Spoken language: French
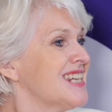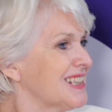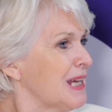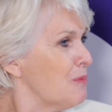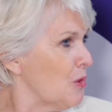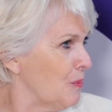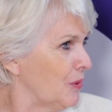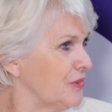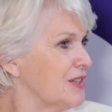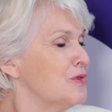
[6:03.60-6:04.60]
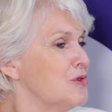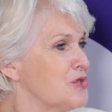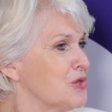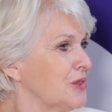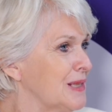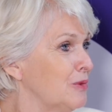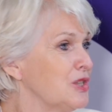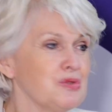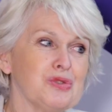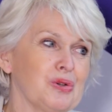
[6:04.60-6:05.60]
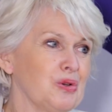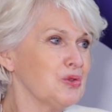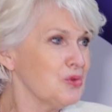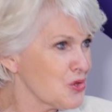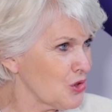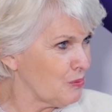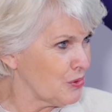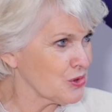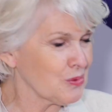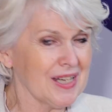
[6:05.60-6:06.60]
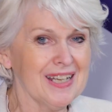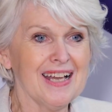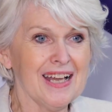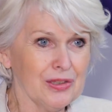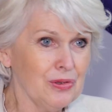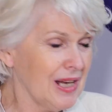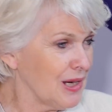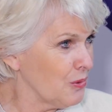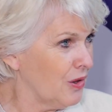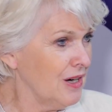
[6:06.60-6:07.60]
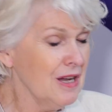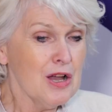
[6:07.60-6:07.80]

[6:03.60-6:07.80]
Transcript: certains moments d'évolution des mœurs, nous aurons toujours besoin de la loi